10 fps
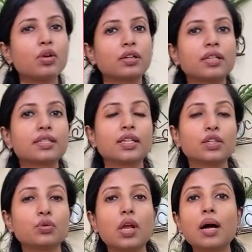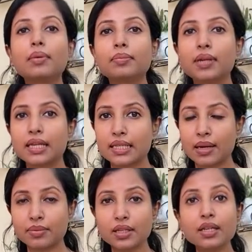वाटरिंग स्केड्यूल आप अपने
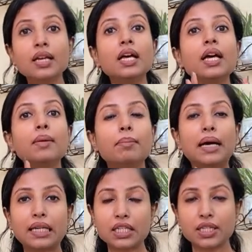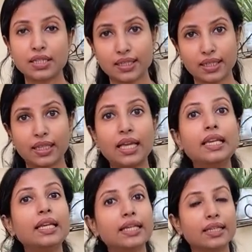हिसाब से मैनेज कर सकते हैं
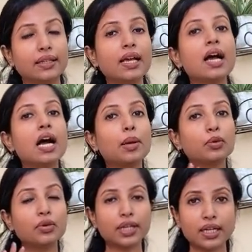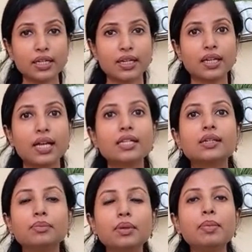लेकिन आपको क्या करना है
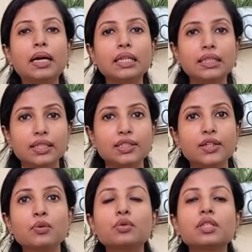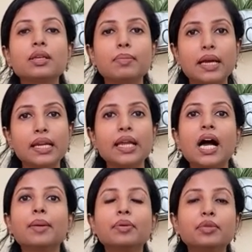जब भी पानी दीजिए उससे पहले
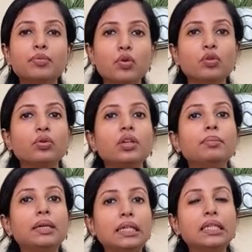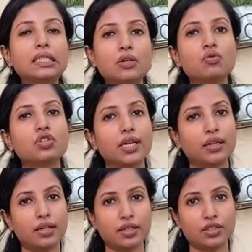आप अपने पौधों की मिट्टी ज़रूर चेक
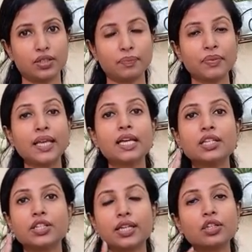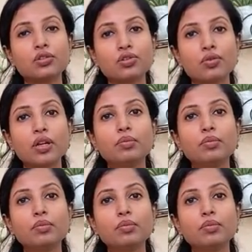कर लीजिए चेक योर सोइल